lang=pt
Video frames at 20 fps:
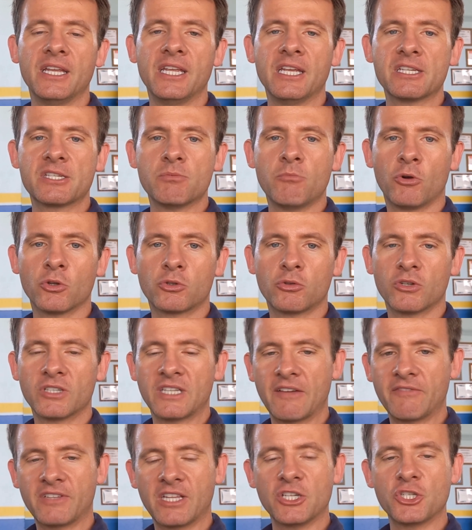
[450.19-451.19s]
e esse motor
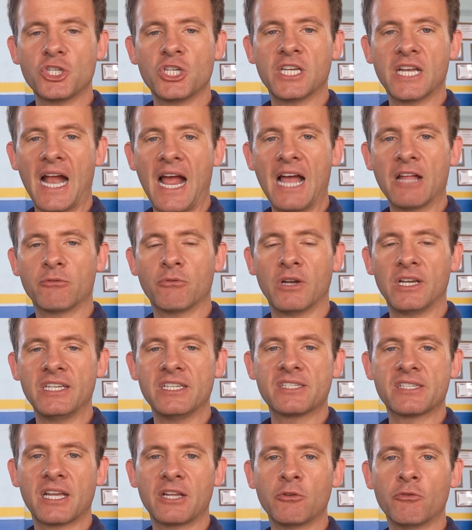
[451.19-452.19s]
deve ter girado
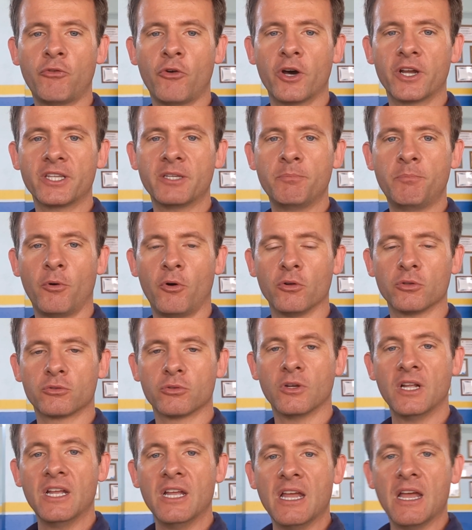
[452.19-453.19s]
ali saindo fora de ponto.